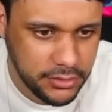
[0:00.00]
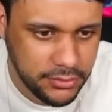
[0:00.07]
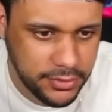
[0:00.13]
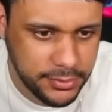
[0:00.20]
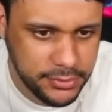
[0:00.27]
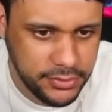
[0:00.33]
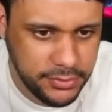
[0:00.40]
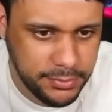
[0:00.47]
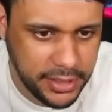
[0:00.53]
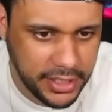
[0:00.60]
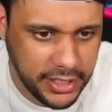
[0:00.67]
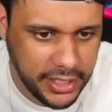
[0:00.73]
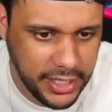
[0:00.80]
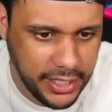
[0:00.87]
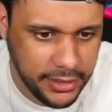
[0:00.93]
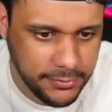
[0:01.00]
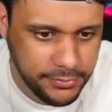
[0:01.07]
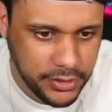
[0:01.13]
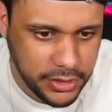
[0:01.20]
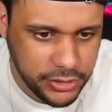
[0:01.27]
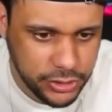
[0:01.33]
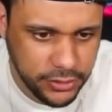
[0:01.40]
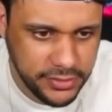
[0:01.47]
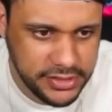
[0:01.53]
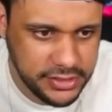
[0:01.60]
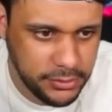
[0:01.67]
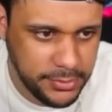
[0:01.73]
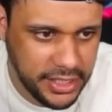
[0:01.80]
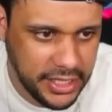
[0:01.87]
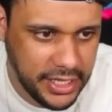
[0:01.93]
Vamos vir pra cá? Deixa eu ver se
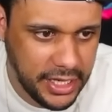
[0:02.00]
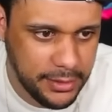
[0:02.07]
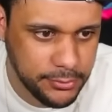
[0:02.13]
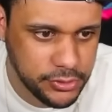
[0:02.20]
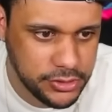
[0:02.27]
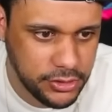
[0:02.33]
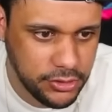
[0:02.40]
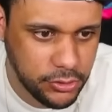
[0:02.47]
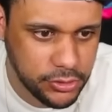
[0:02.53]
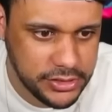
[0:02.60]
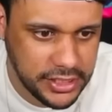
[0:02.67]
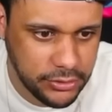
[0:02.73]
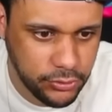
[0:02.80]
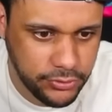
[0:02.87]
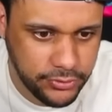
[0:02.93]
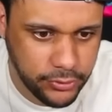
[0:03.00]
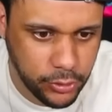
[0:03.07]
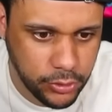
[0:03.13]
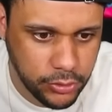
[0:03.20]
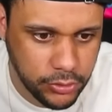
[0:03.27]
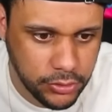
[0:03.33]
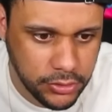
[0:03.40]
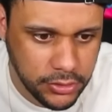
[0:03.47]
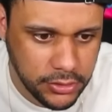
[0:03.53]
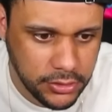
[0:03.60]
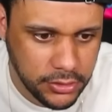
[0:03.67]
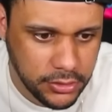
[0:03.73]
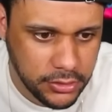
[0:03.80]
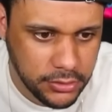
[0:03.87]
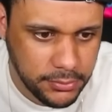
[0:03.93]
eu me queimo, se eu encostar no fogo.
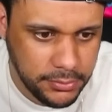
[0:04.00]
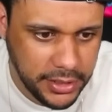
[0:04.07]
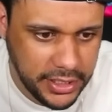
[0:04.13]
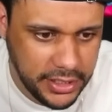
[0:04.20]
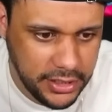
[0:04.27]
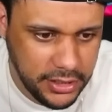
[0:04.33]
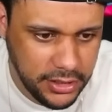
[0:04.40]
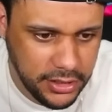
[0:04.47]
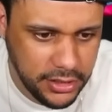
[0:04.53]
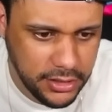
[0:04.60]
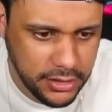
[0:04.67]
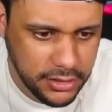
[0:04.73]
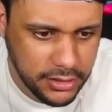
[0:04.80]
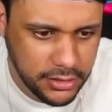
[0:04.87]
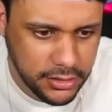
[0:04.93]
Peraí.